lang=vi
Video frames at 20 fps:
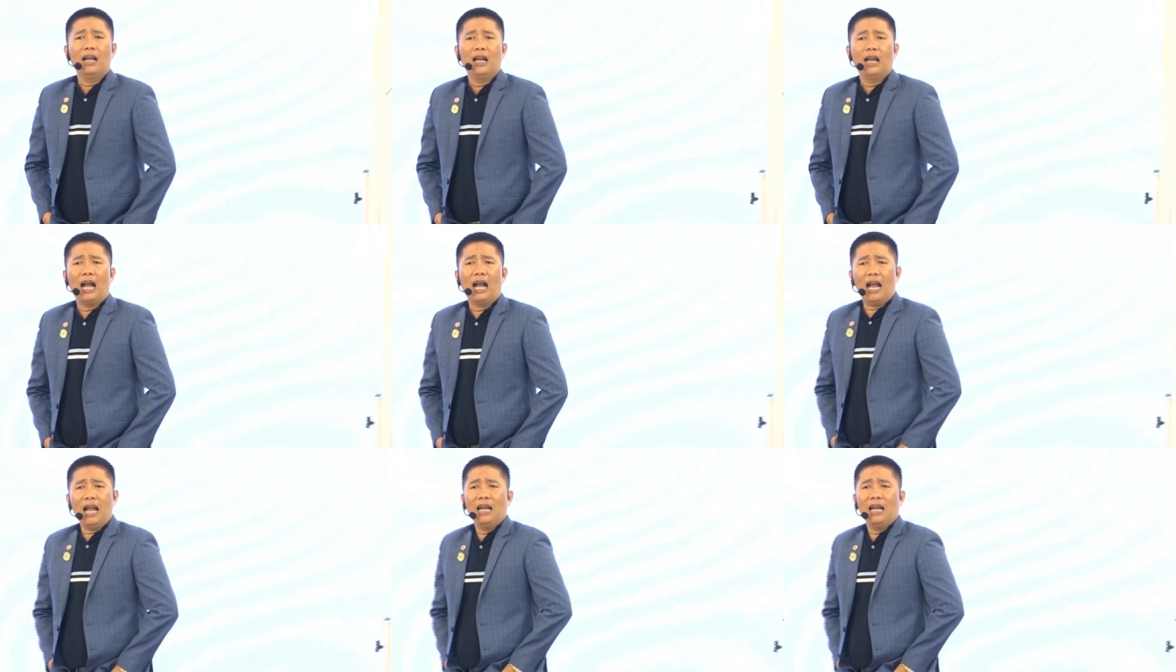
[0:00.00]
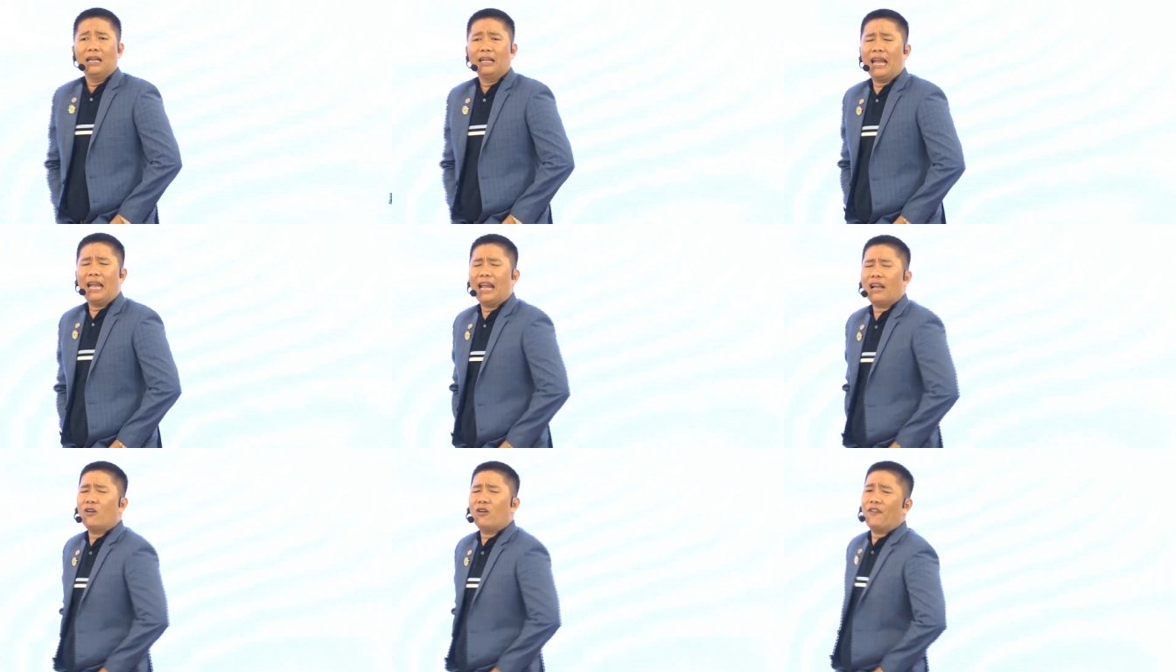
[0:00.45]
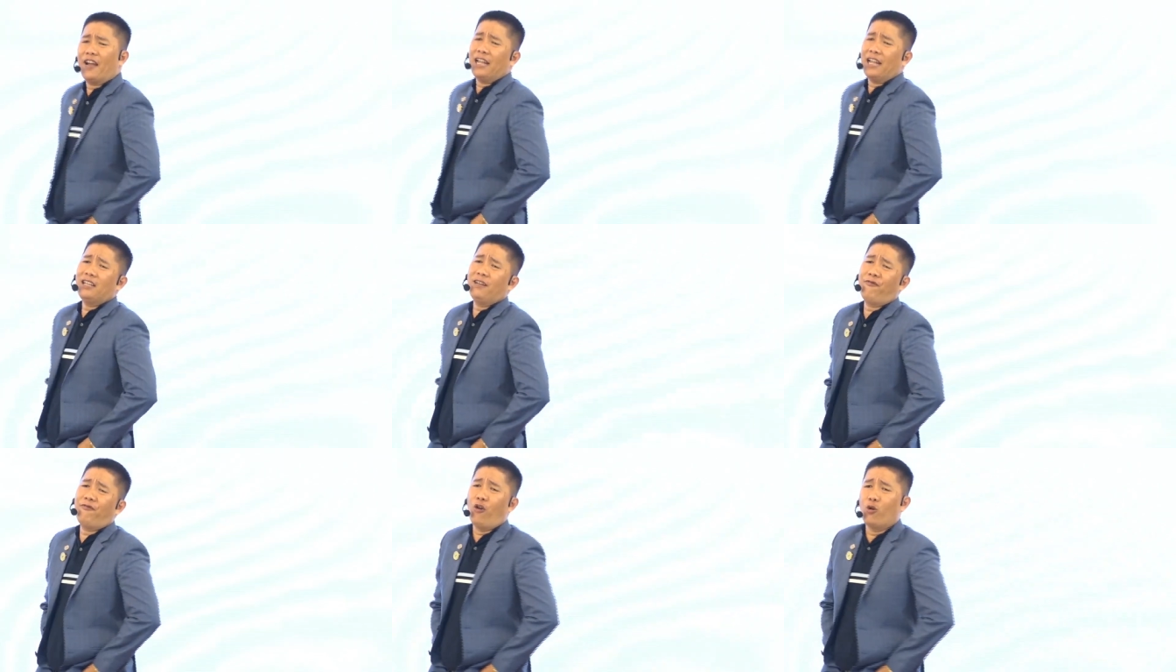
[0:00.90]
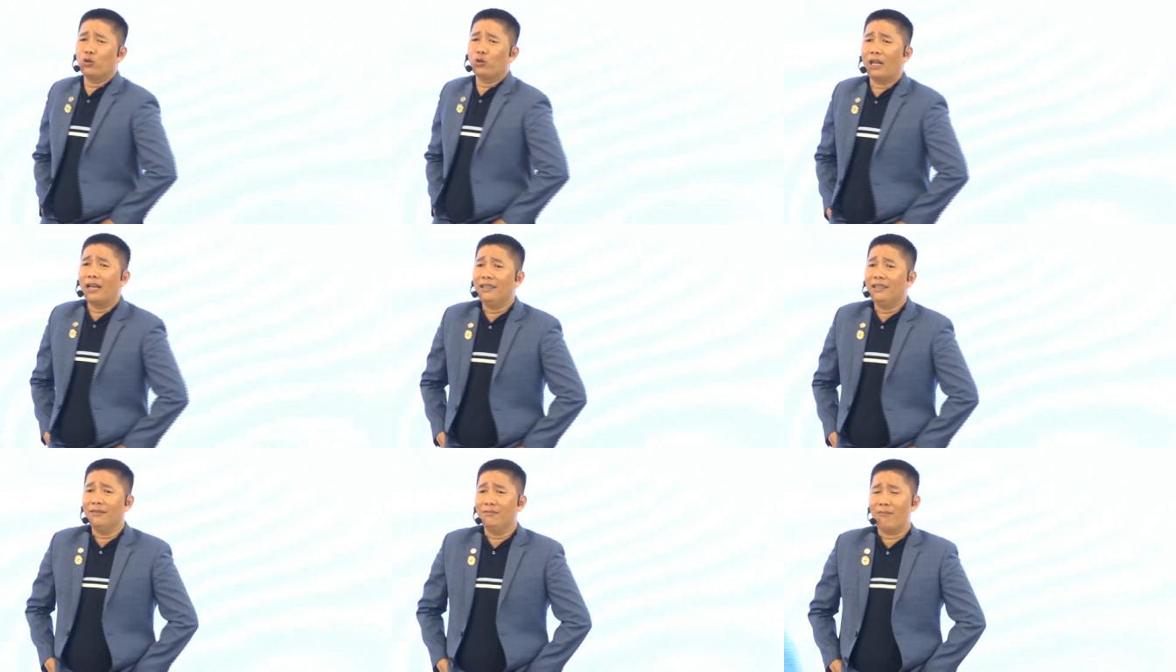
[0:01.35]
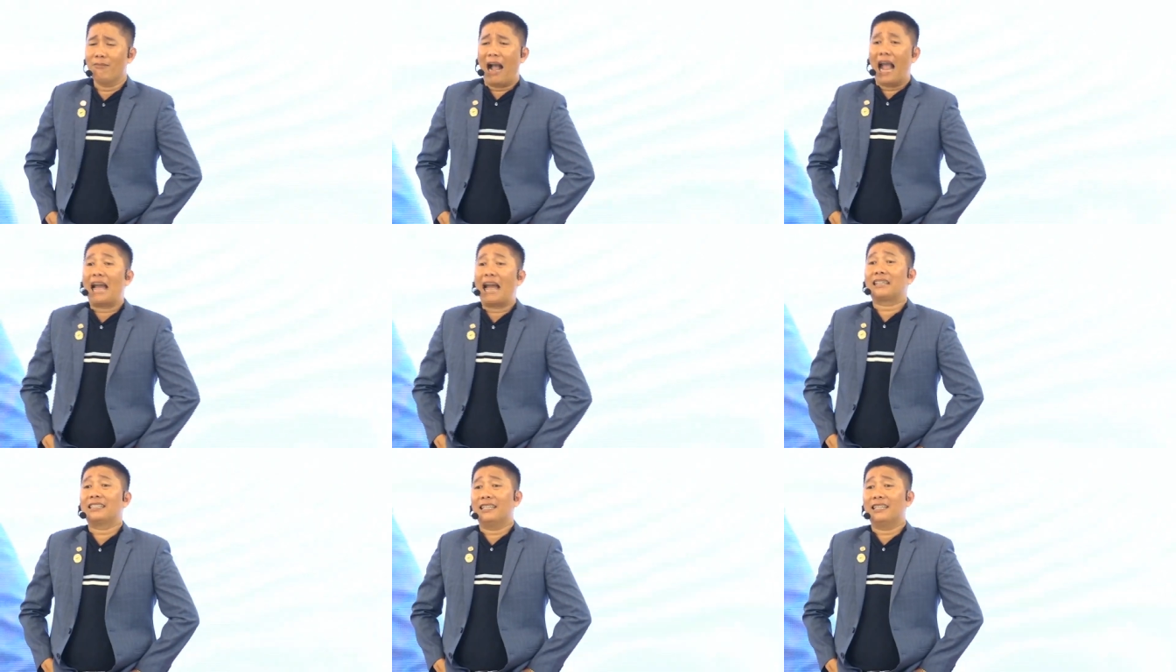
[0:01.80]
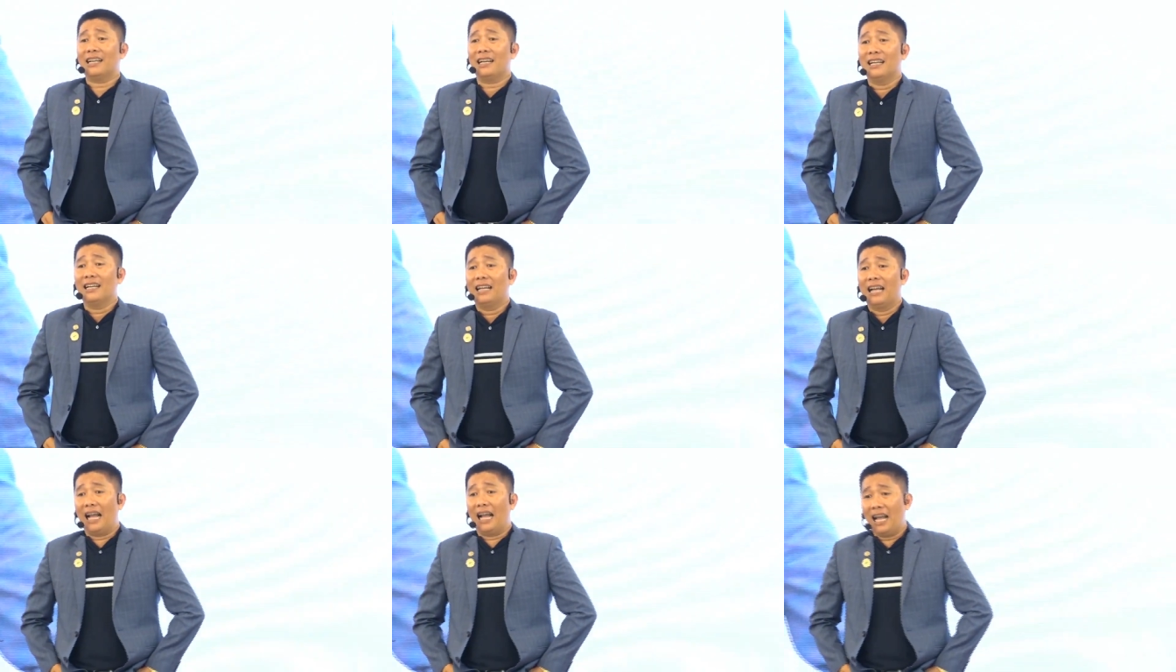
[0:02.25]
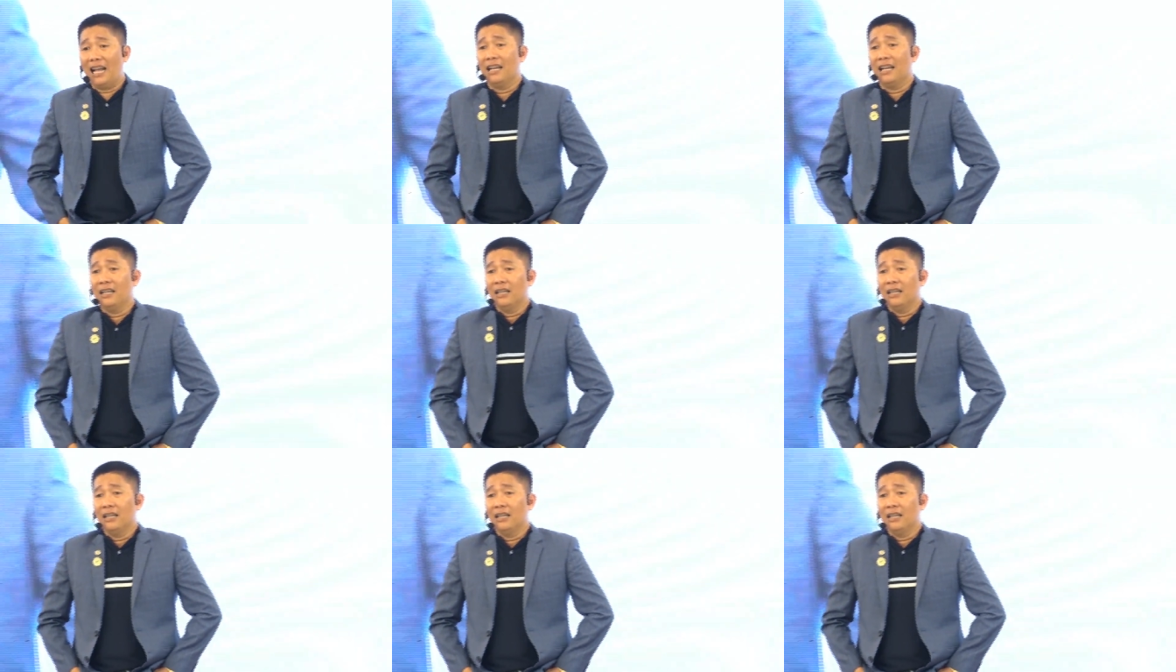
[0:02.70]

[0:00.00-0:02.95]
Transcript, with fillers: ha nghe có vẻ như phụ tình bạn vậy đó ha